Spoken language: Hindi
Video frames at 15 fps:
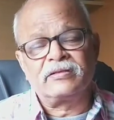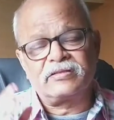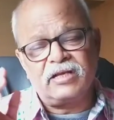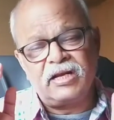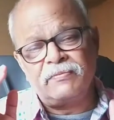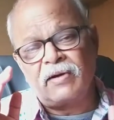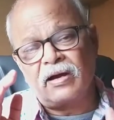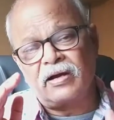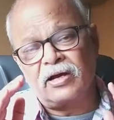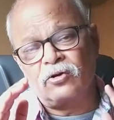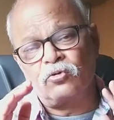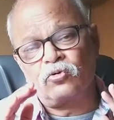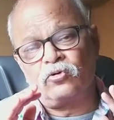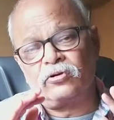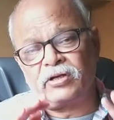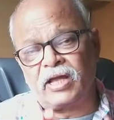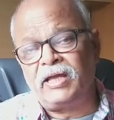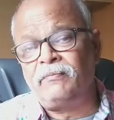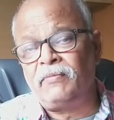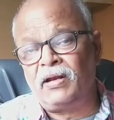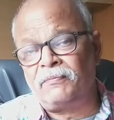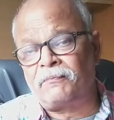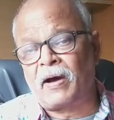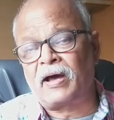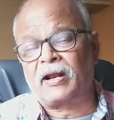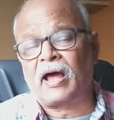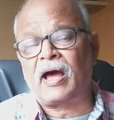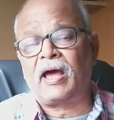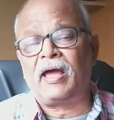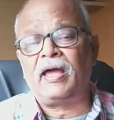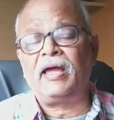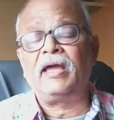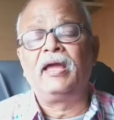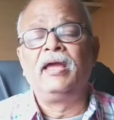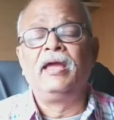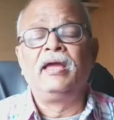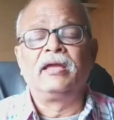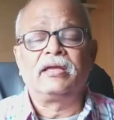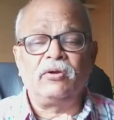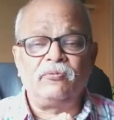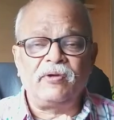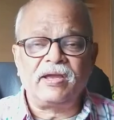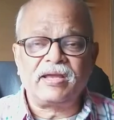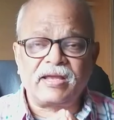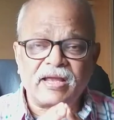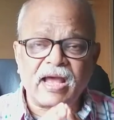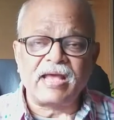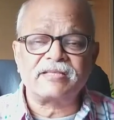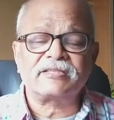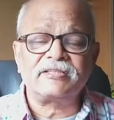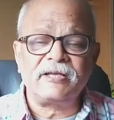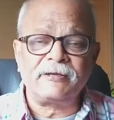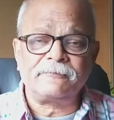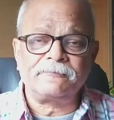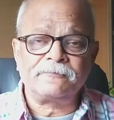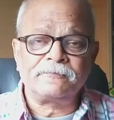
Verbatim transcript: सिनेमाघरों को नहीं मिल पा रहा है कि वे कैसे